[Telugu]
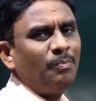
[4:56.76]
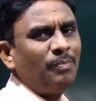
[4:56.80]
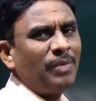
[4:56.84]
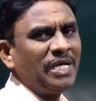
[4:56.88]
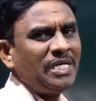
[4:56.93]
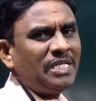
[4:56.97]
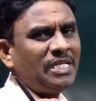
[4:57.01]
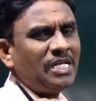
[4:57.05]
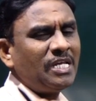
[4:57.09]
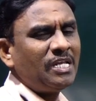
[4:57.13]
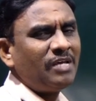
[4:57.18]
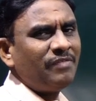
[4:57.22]

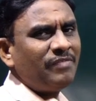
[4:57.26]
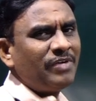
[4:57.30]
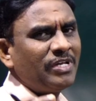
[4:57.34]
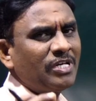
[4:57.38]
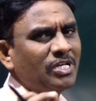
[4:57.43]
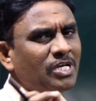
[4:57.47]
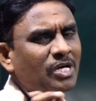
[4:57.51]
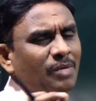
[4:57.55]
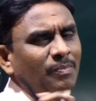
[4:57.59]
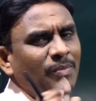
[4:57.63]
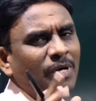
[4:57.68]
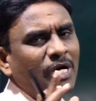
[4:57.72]
మహిళల
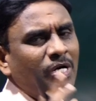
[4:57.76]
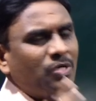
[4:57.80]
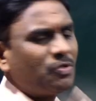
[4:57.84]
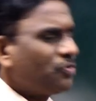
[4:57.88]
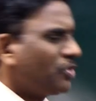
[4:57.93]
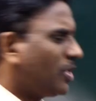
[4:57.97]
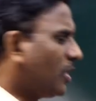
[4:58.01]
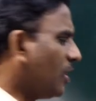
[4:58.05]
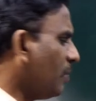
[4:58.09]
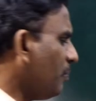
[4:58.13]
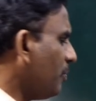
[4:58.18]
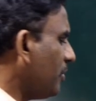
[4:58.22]

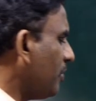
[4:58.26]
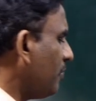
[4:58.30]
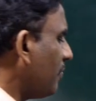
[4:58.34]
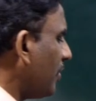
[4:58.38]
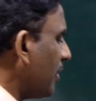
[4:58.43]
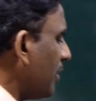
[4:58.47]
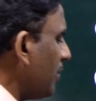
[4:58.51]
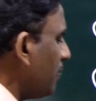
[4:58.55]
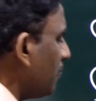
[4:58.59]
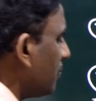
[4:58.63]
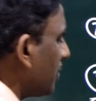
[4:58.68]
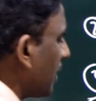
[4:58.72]
వెనుకబాటుతనం
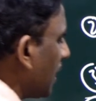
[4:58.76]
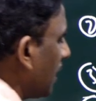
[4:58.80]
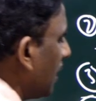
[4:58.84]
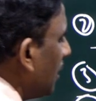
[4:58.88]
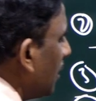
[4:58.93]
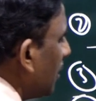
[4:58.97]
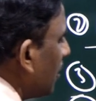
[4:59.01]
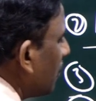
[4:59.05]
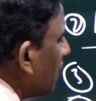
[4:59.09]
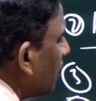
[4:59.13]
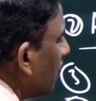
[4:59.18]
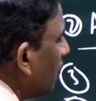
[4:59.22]
ఇవన్నీ ఉంటాయి
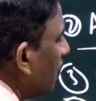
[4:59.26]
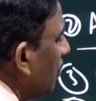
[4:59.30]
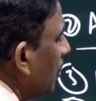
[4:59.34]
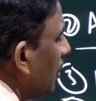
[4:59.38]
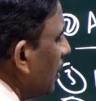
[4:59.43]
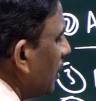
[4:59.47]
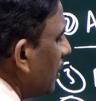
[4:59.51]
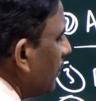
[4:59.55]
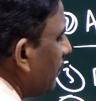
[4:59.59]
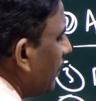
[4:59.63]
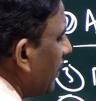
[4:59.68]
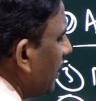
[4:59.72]
ఇగో
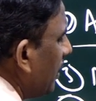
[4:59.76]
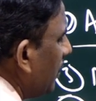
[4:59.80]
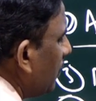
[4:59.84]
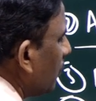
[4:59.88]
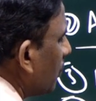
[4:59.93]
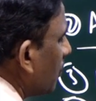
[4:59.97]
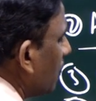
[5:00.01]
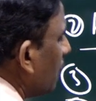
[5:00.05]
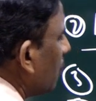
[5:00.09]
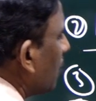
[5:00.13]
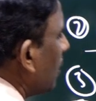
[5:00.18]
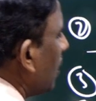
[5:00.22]
ఇవన్నీ
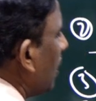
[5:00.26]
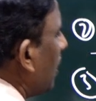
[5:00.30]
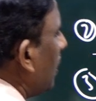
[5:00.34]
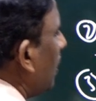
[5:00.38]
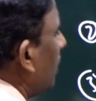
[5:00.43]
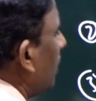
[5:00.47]
ఒక ఒక